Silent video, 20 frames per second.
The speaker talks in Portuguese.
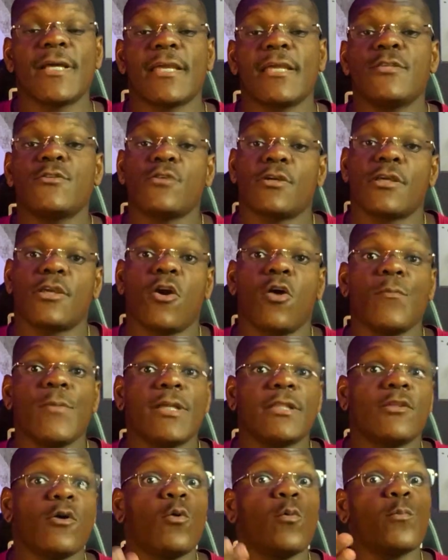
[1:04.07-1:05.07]
quem só quer
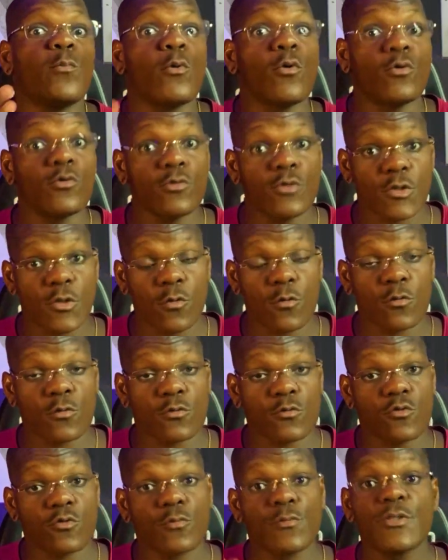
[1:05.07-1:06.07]
aumentar um pouco do seu
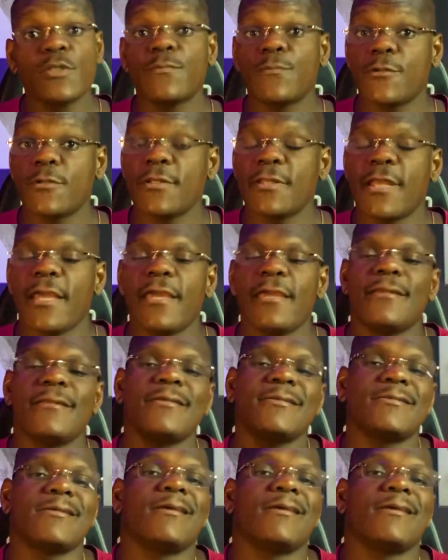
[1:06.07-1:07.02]
consumo de proteínas